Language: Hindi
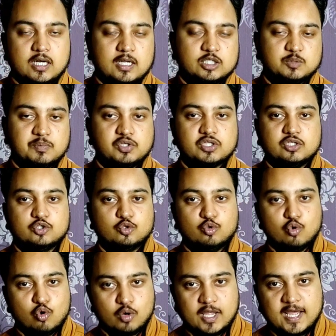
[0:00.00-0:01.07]
ट्रांसमिशन
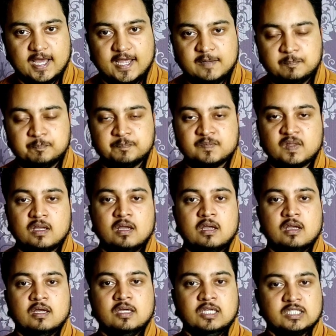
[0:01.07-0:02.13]
शुरू हो गया है
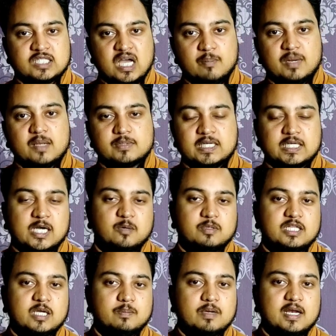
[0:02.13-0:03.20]
सामने आप सैटेलाइट
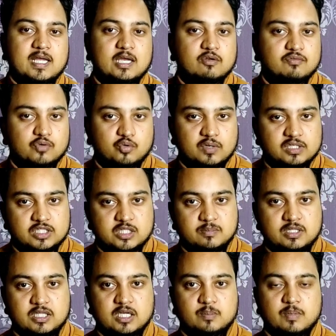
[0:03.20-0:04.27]
भी देख पा रहे हैं और फ्रिक्वेंसी
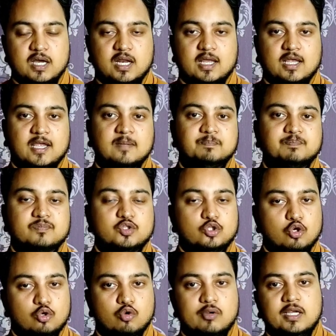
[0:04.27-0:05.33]
भी देख पा रहे हैं
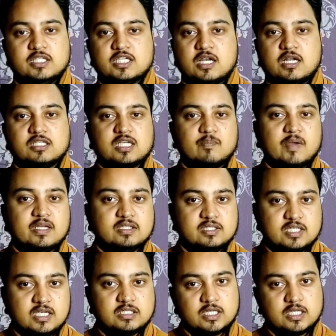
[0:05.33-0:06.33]
दोनों ही चैनल्स आपके जी